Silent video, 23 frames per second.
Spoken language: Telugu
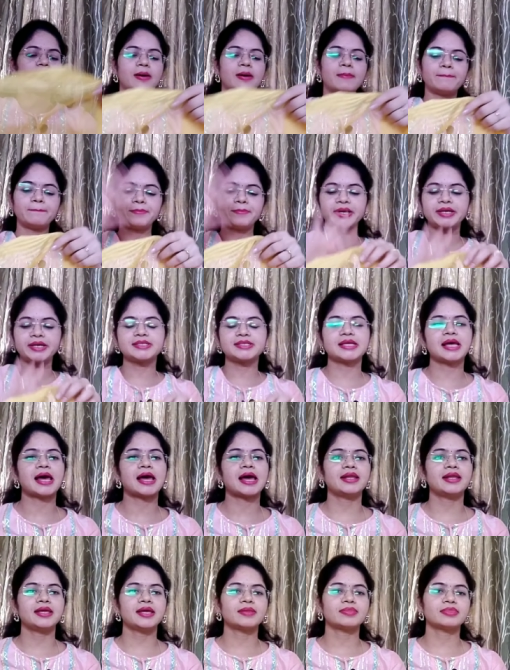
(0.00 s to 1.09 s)
కంప్లీట్
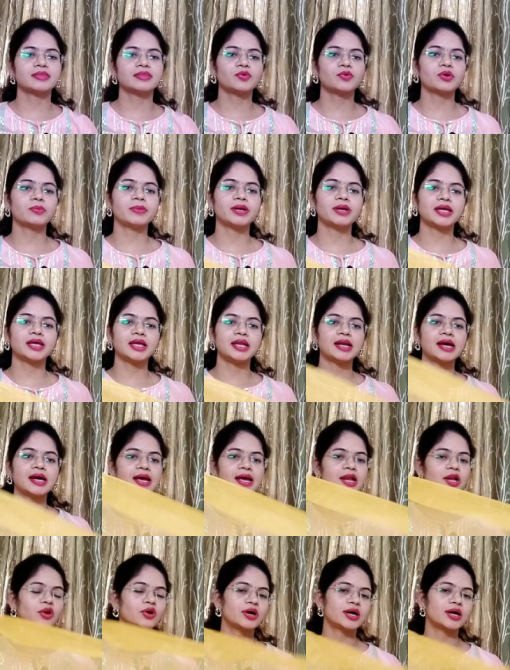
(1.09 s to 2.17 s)
శారీ అంతా కూడా మనకి ఇలా
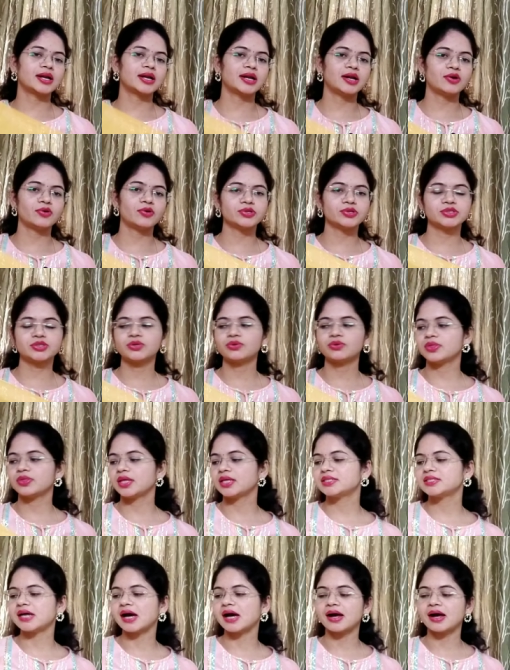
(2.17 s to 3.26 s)
ఎల్లో కలర్లో వస్తుంది
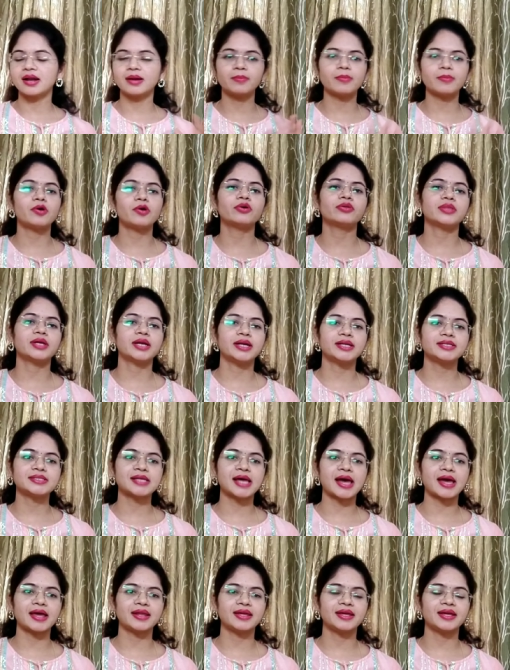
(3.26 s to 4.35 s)
చాలా బాగుందండి
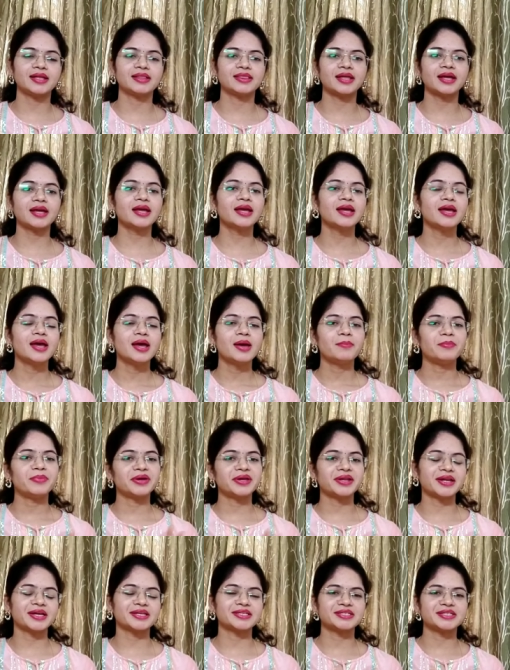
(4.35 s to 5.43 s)
శారీ అయితే
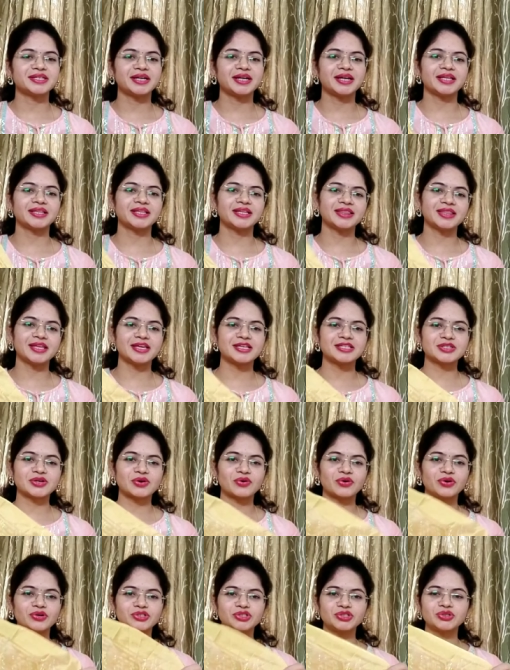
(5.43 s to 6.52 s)
మీకు నచ్చినట్టయితే
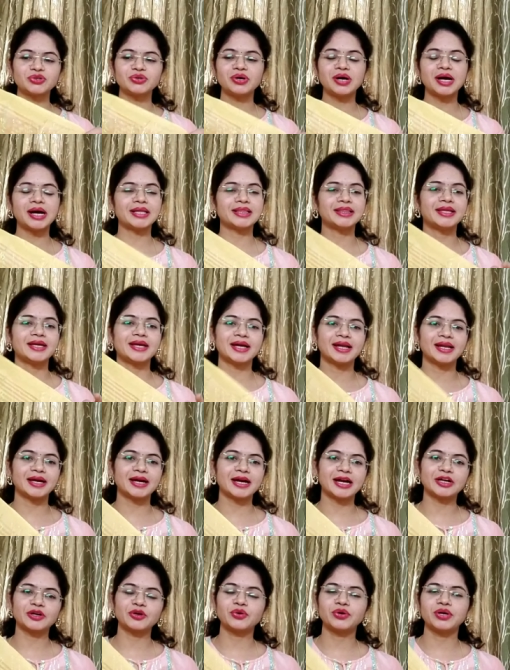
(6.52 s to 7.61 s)
తీసుకోవచ్చు హల్దీ కలర్
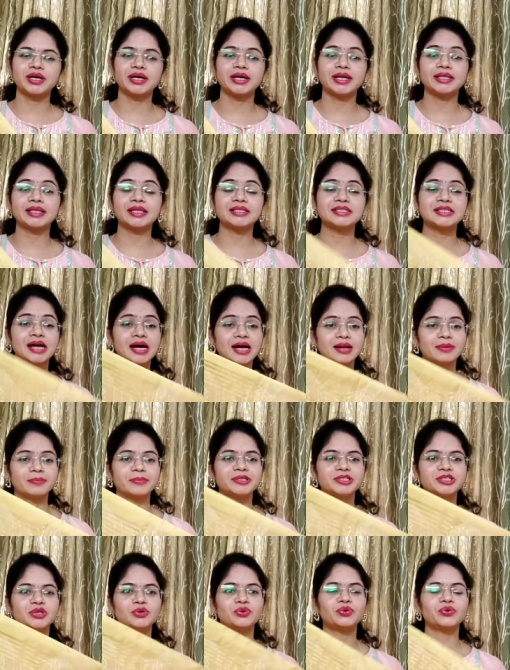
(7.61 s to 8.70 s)
కట్టుకున్నట్టయితే చాలా
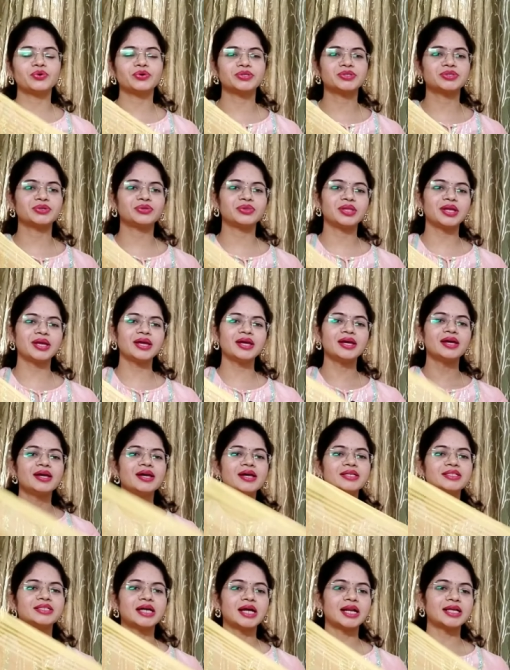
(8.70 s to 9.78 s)
మంచి లుక్ వస్తుంది
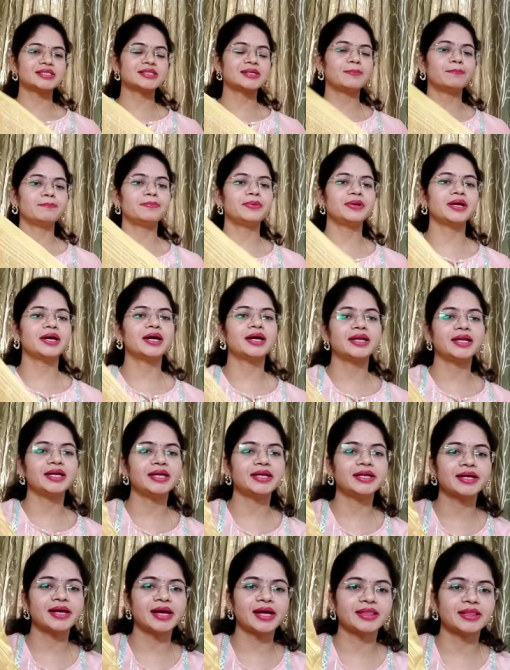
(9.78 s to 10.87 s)
చాలా సింపుల్గా
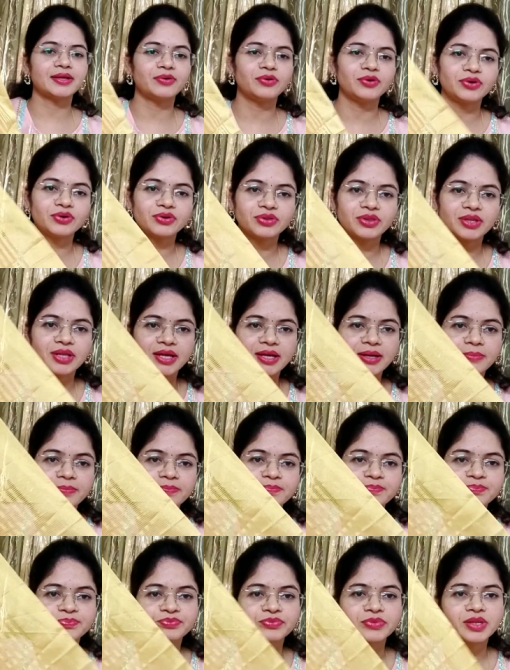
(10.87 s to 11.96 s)
నీట్గా అయితే ఉంటుంది
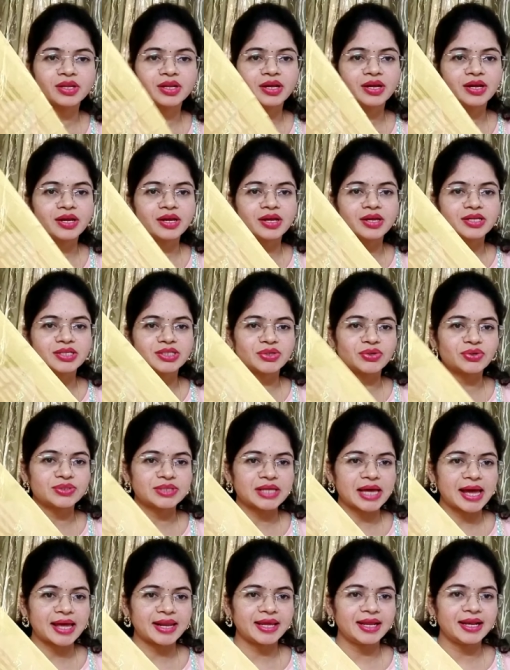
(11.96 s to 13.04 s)
సో
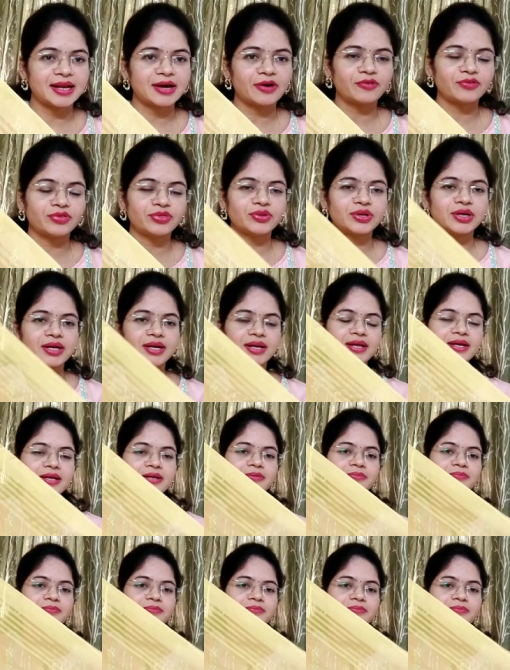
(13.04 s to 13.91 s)
శారీ ఇలా ఉందండి